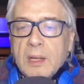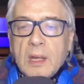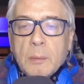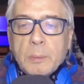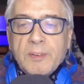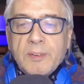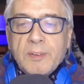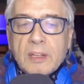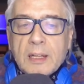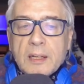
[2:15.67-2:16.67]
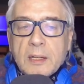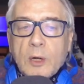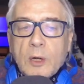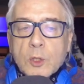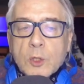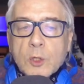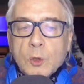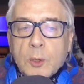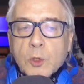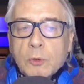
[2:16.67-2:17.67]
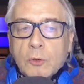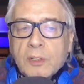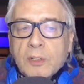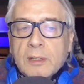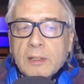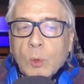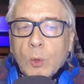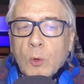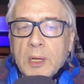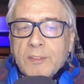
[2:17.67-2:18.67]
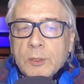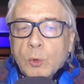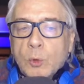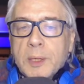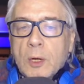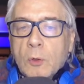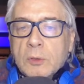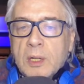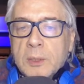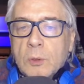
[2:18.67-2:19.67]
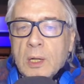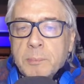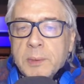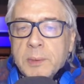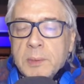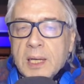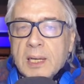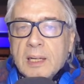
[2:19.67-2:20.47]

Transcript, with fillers: previste dal decreto legge numero 172-2021 per il contenimento dell'epidemia